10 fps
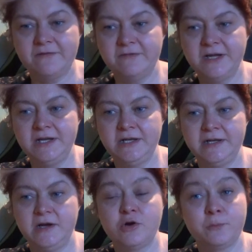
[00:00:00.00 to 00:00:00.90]
weil
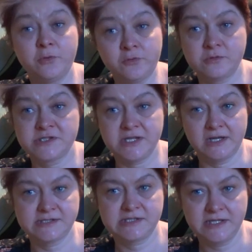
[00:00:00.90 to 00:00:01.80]
er auch
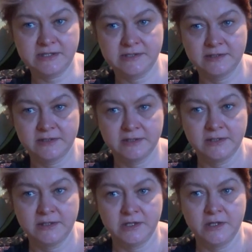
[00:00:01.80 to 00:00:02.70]
Prüfungsangst hat
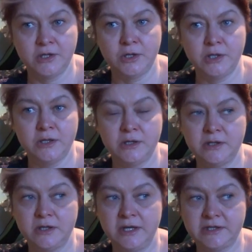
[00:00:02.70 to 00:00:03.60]

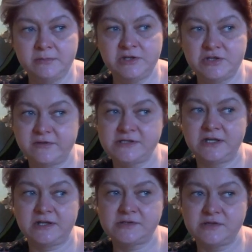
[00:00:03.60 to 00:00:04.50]
äh, hat dem Geschäft
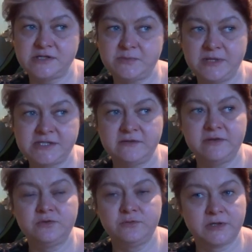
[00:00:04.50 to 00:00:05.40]
gesagt, also ist es besser,
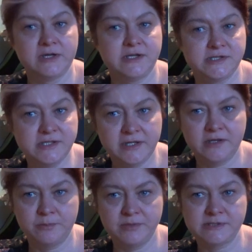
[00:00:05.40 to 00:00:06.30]
wenn du wirklich
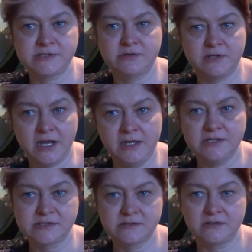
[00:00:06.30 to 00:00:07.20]
sicher bist und
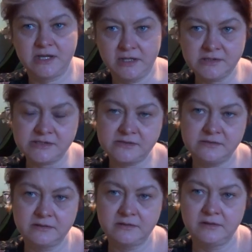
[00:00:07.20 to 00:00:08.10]
alles kannst.
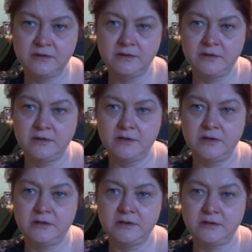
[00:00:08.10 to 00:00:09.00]

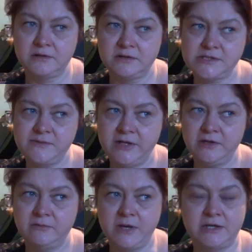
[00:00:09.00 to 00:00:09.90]

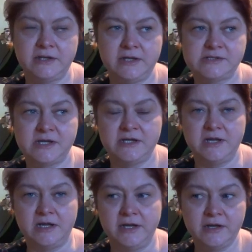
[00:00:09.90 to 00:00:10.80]
Deswegen macht er jetzt ein
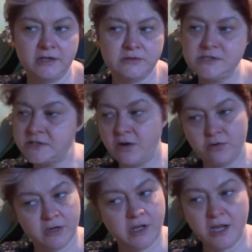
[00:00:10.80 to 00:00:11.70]
Jahr länger. Ist
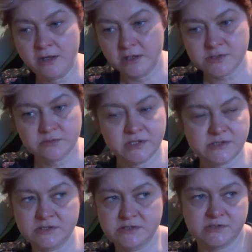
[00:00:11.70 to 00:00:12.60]
auch geil. also
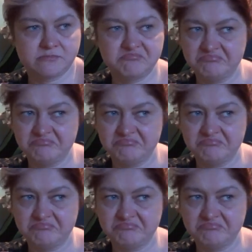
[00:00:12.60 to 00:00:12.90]
das ist,